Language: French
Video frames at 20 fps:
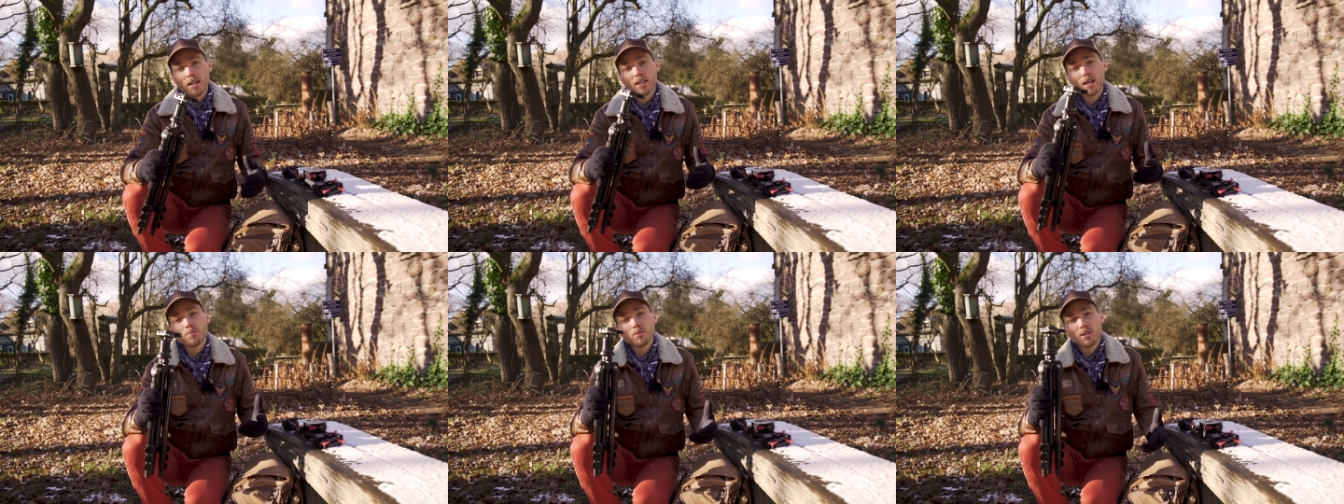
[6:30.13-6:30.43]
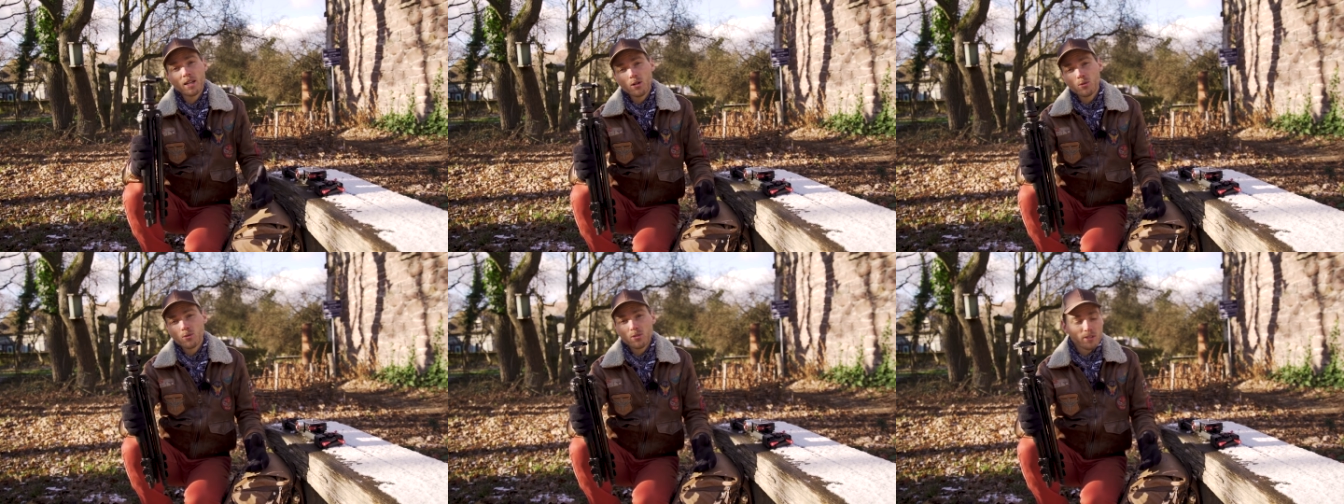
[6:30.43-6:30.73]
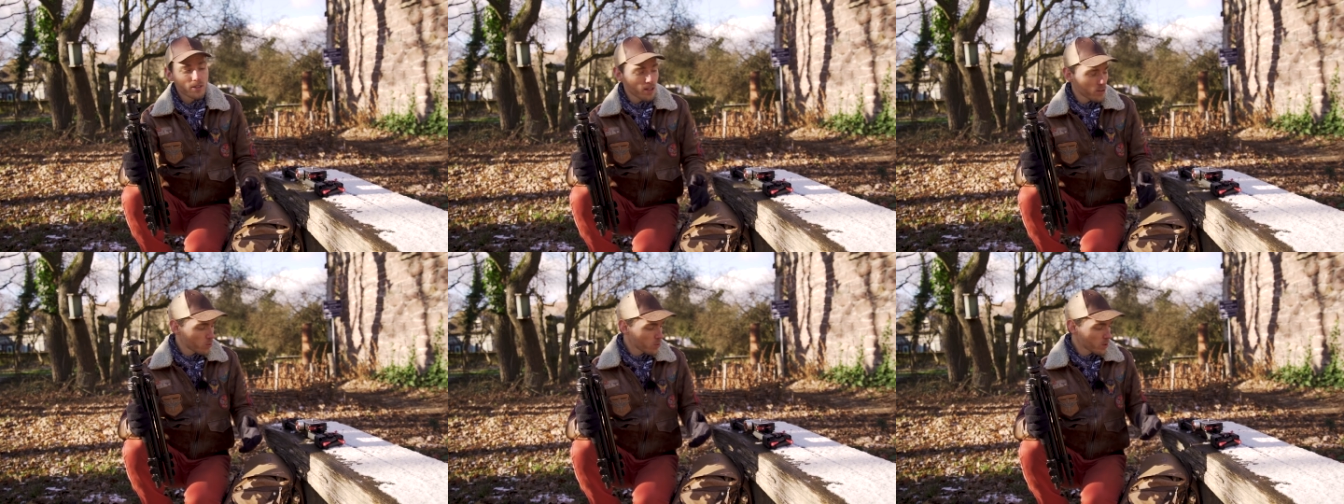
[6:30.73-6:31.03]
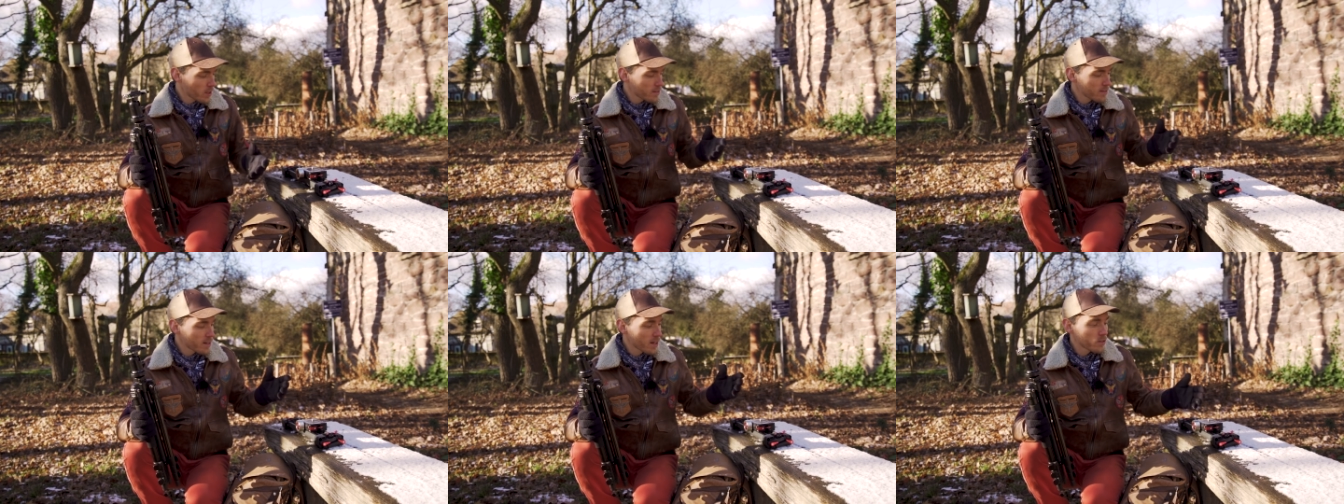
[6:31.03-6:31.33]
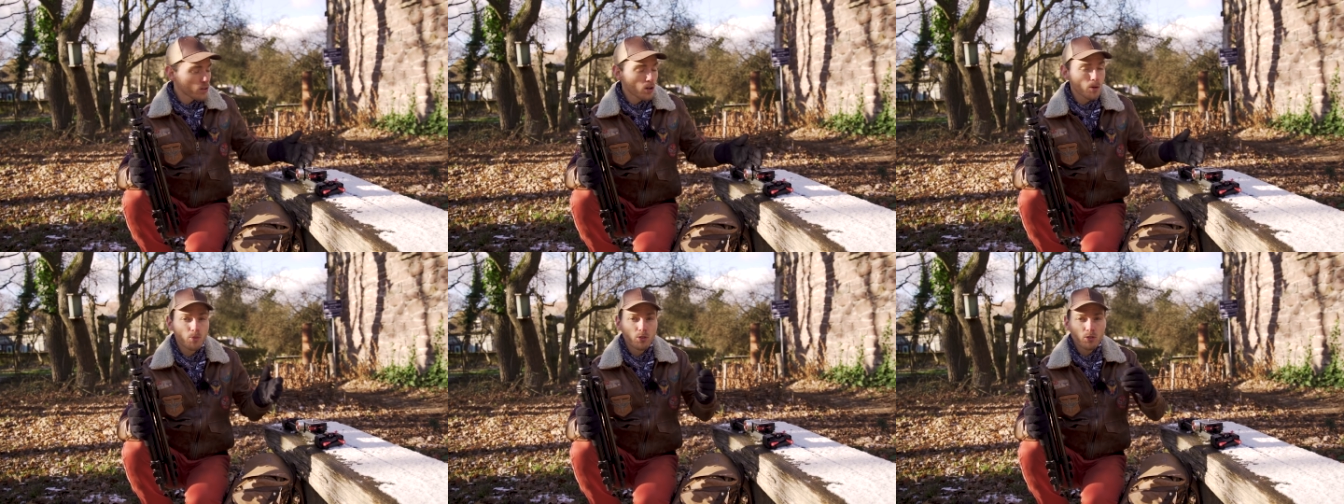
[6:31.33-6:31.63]
adapté à l'utilisation d'un
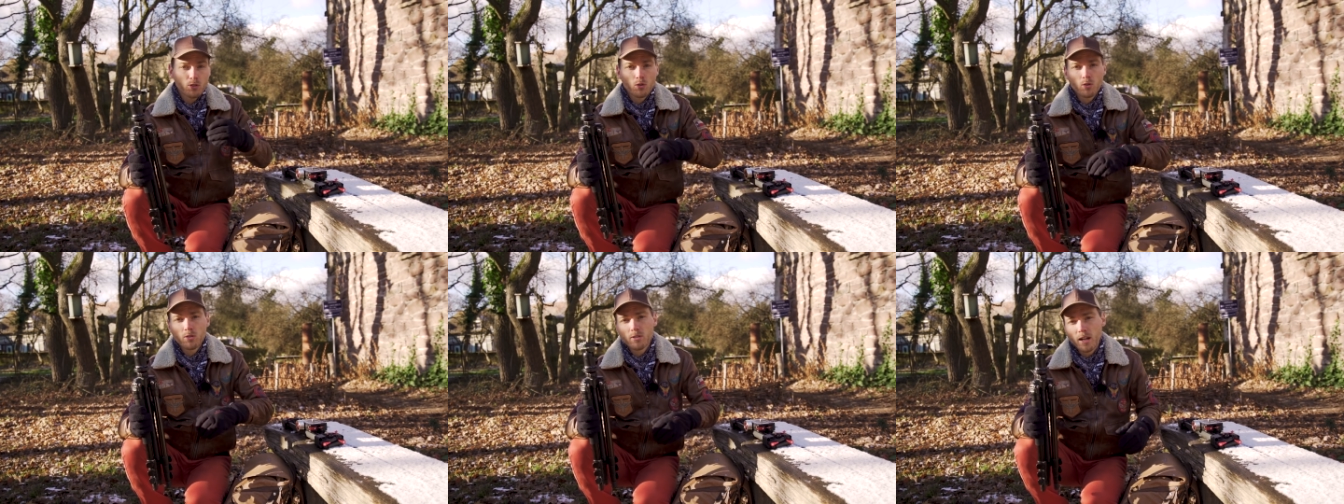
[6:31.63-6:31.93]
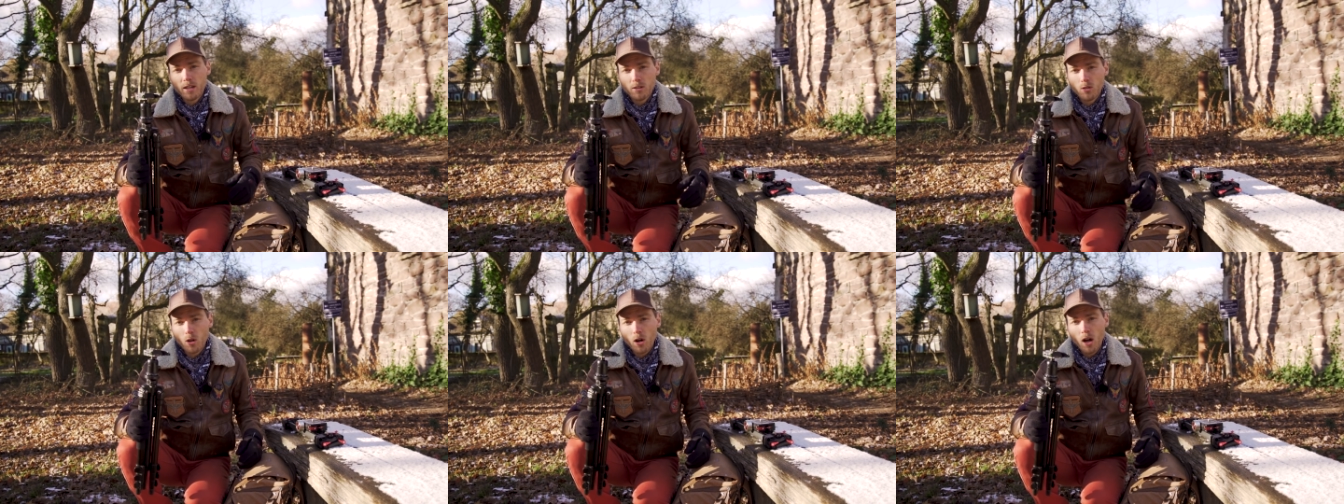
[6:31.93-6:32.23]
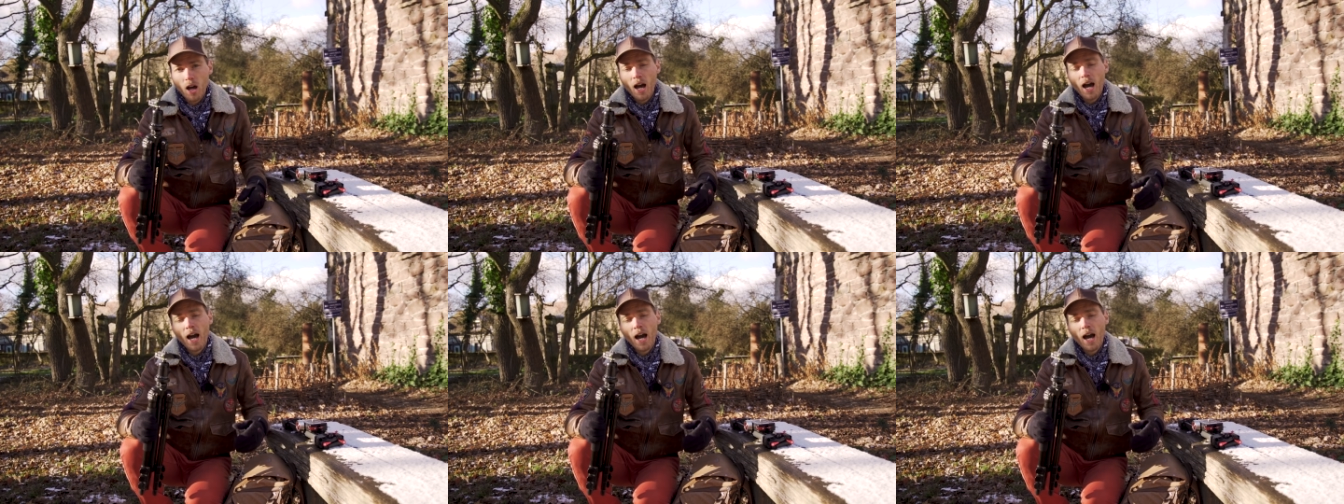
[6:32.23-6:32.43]
slider puisque le slider